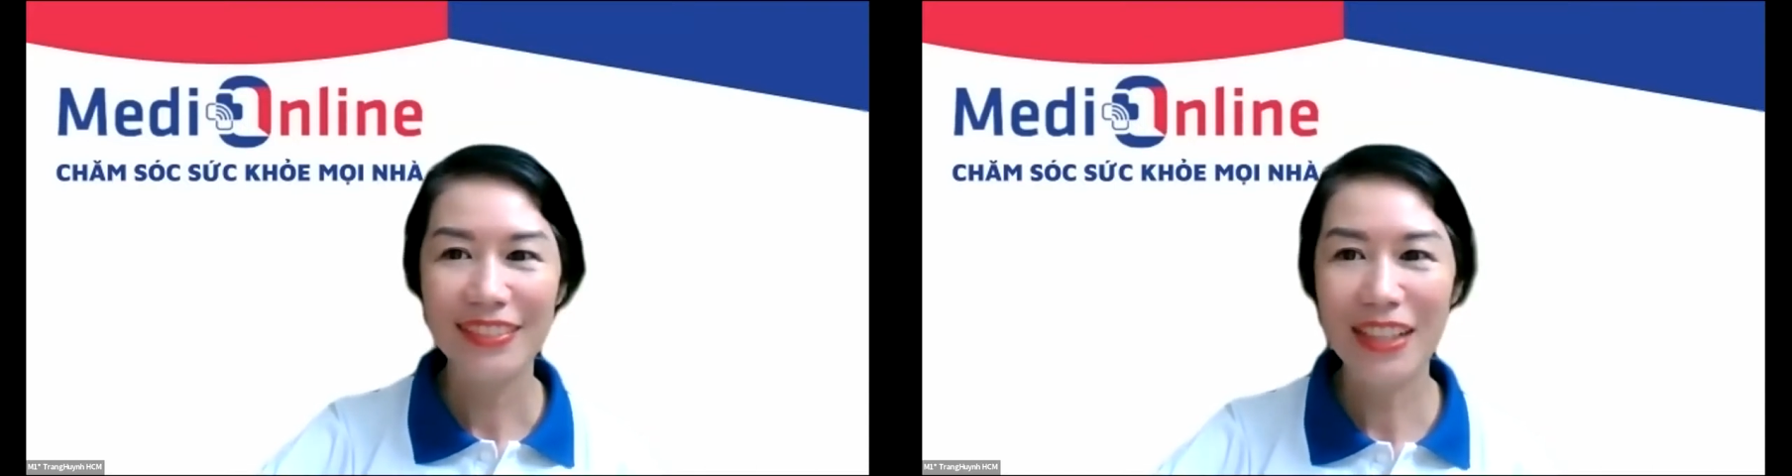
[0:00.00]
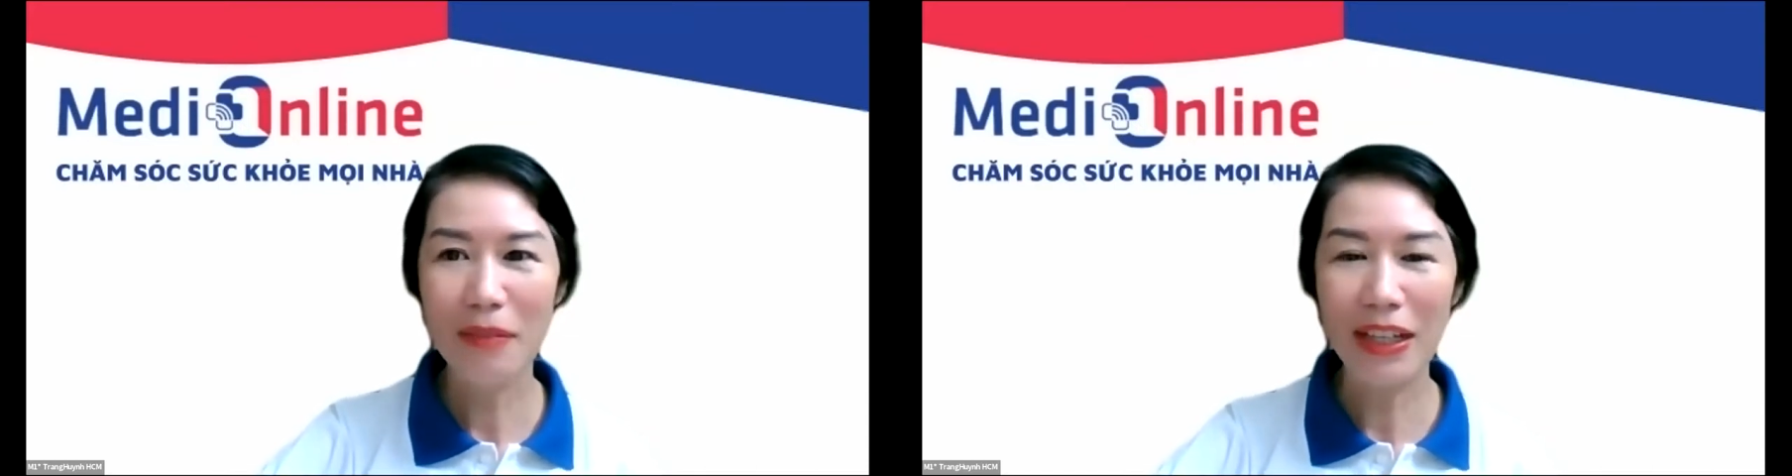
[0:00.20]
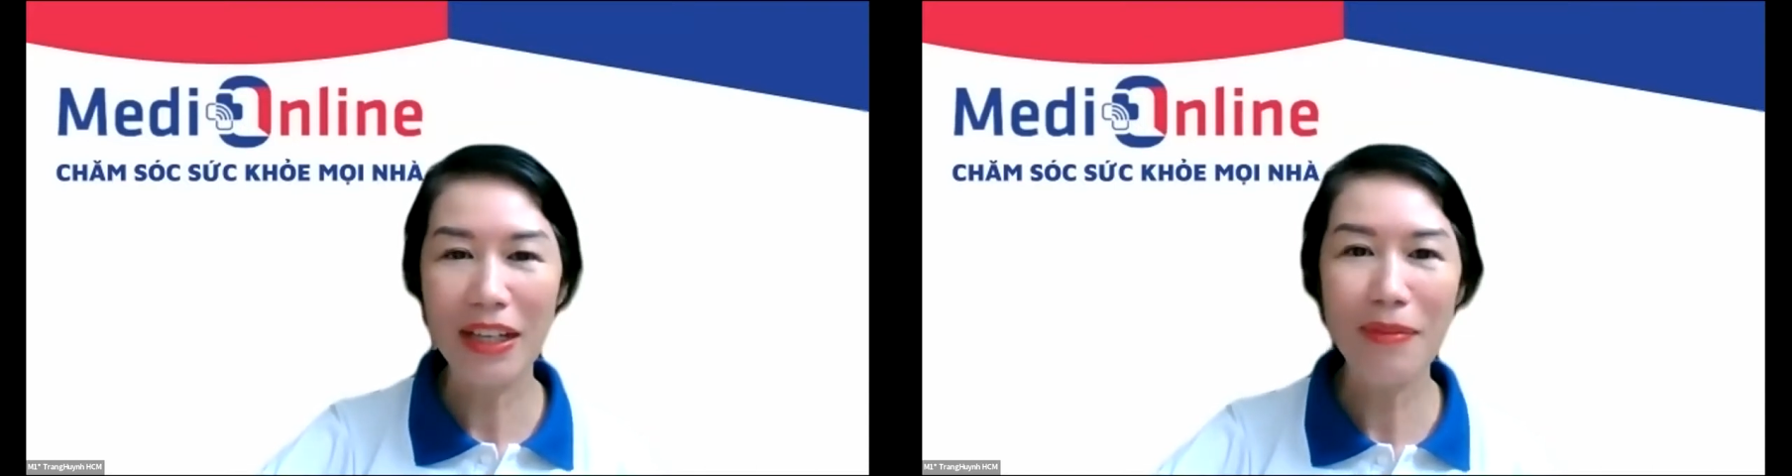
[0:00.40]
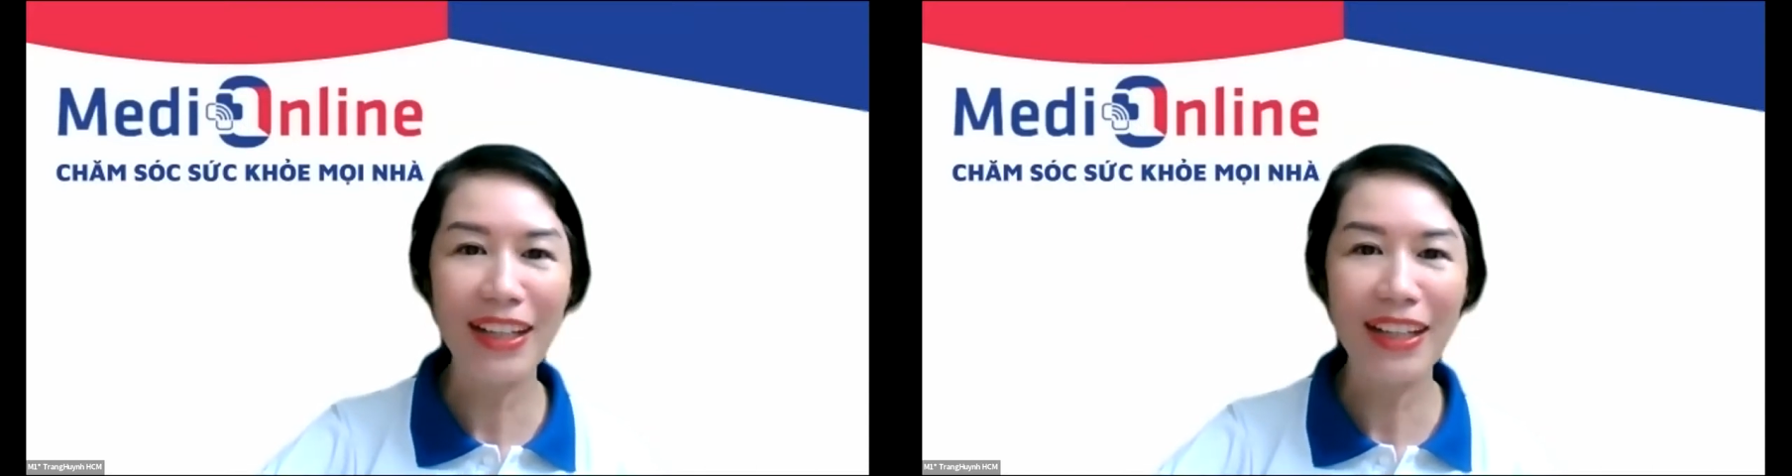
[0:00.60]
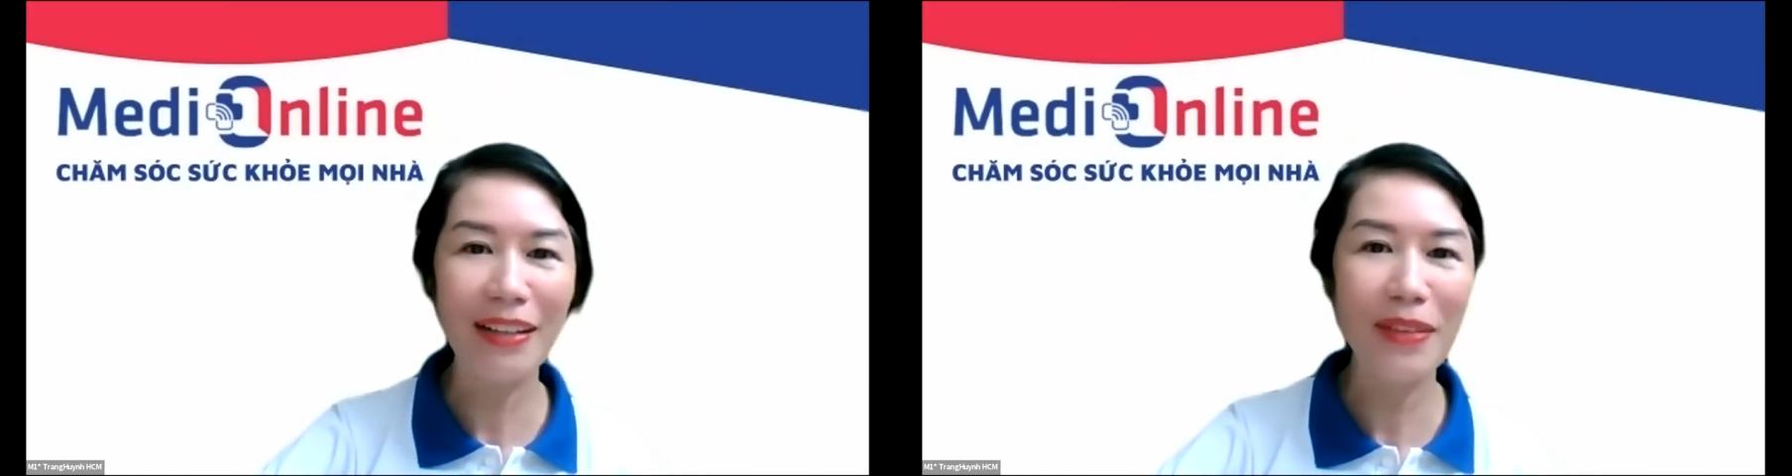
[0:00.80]
nếu mà các
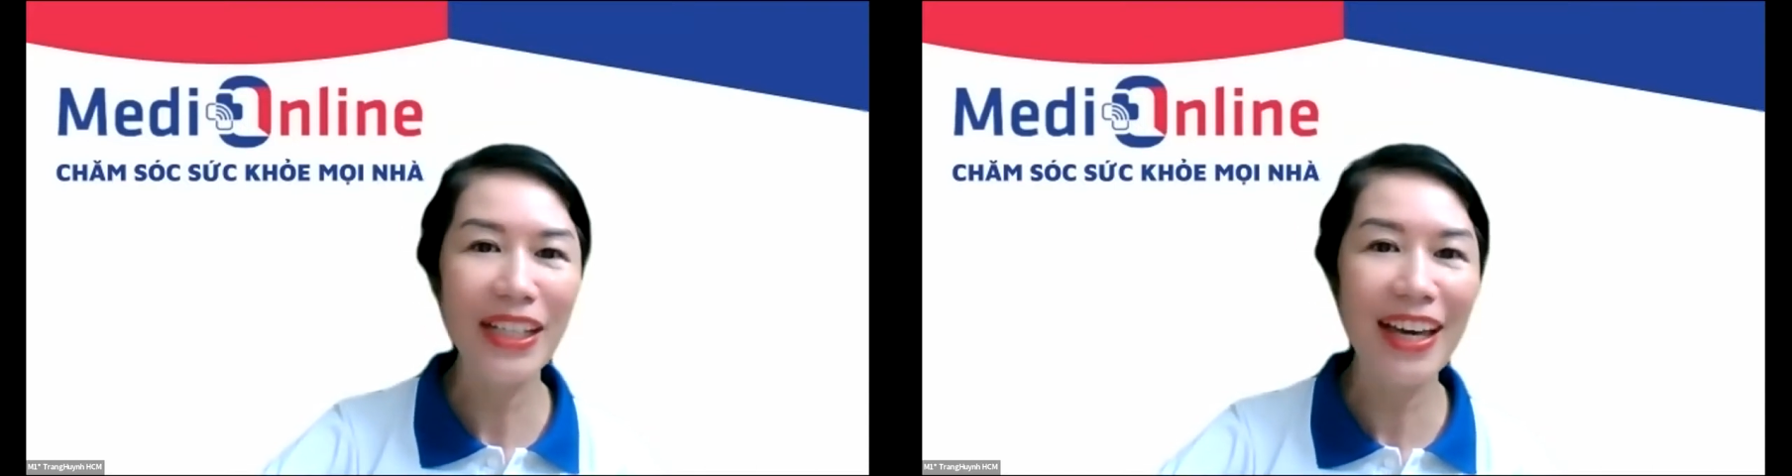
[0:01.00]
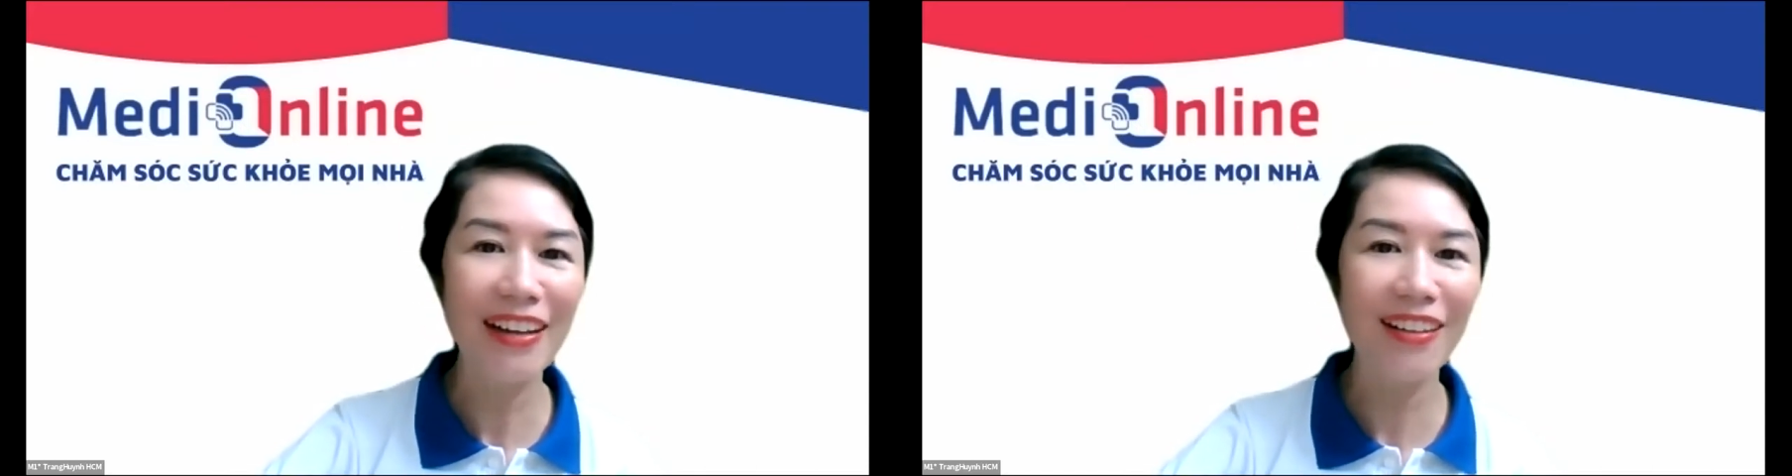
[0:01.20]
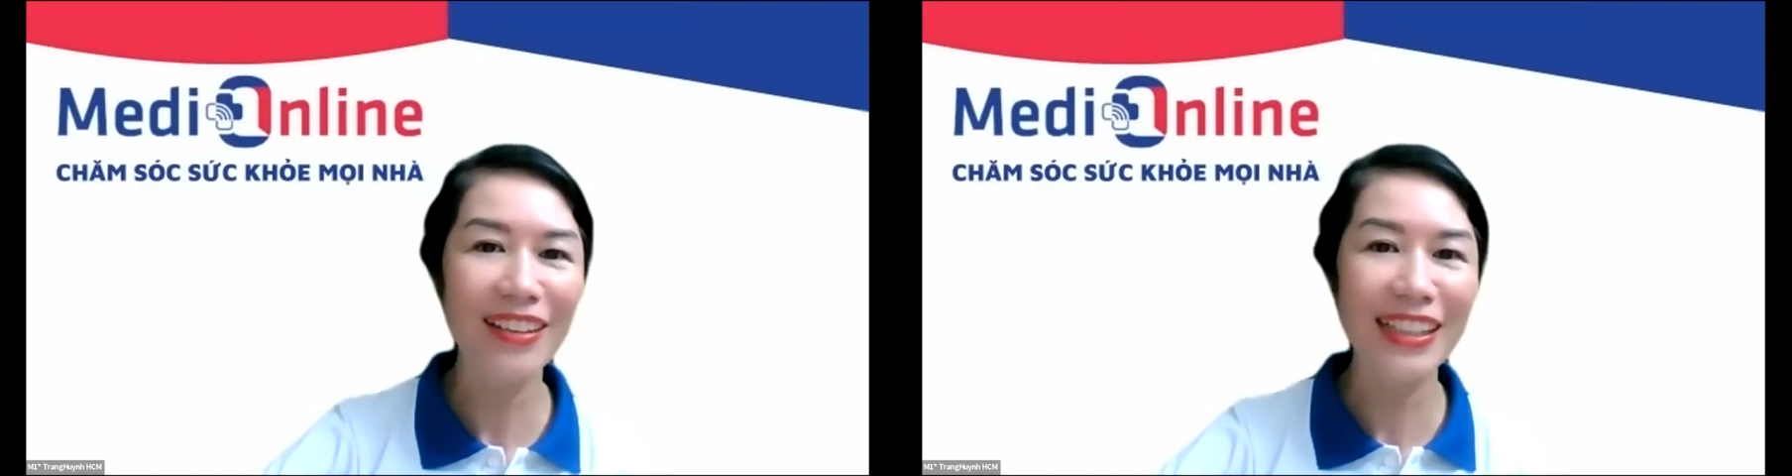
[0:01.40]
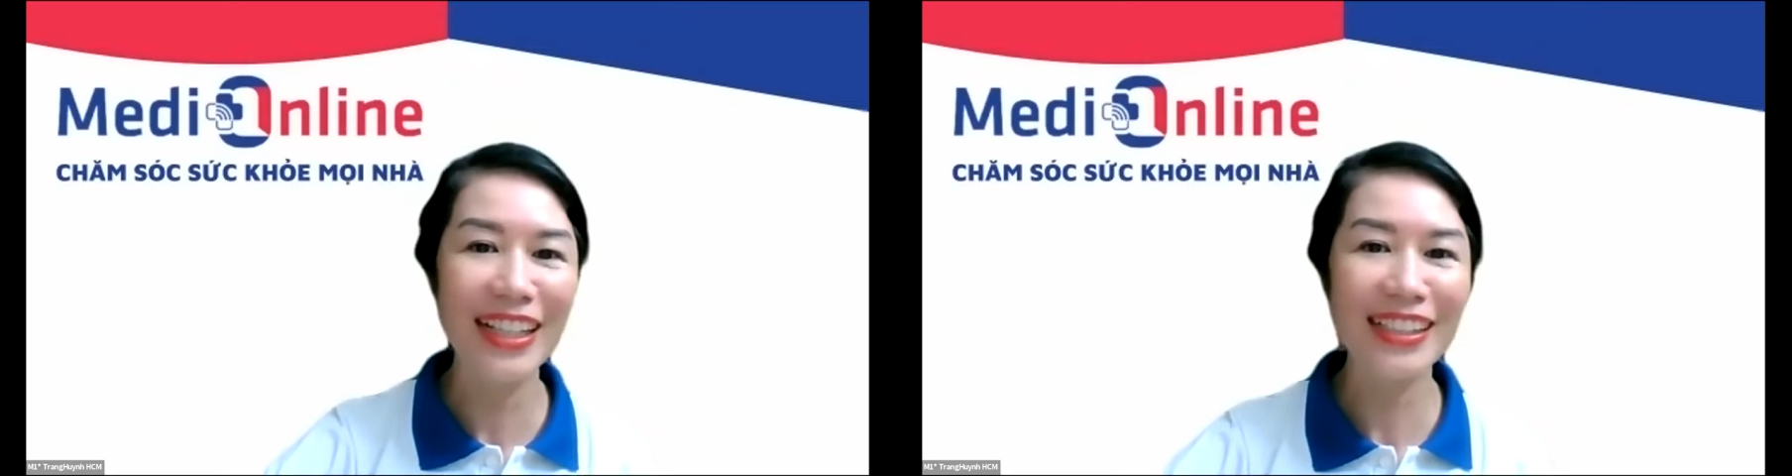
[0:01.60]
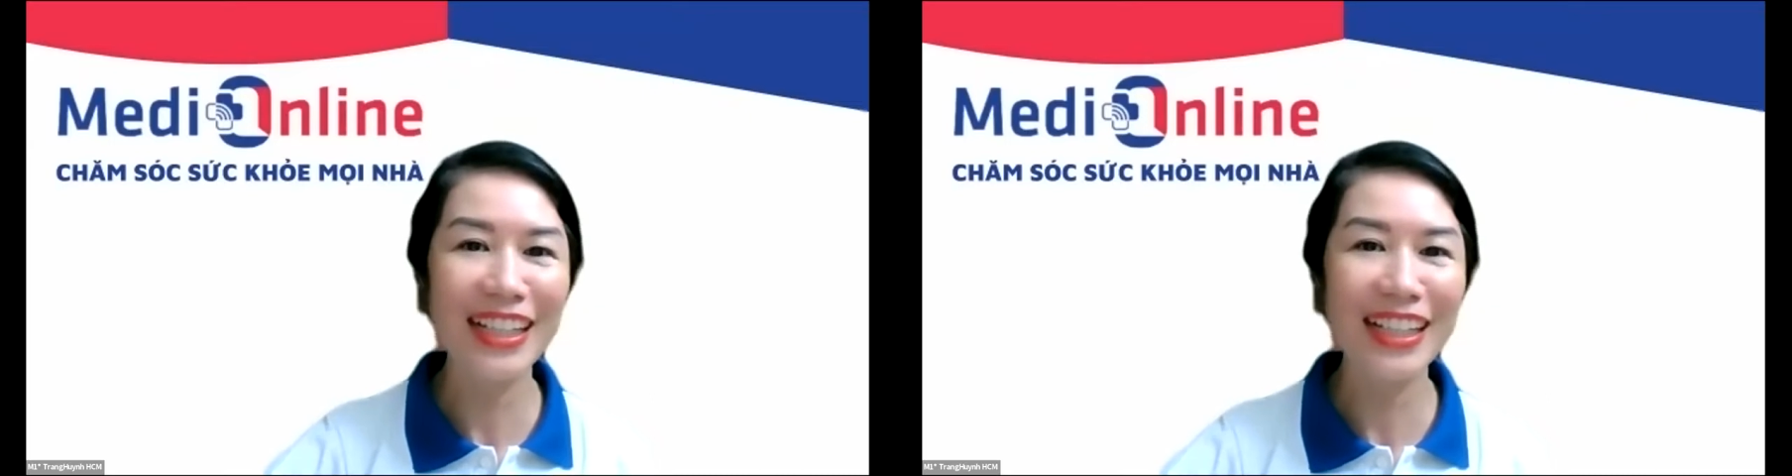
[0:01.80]
bạn đã biết trang rồi thì trang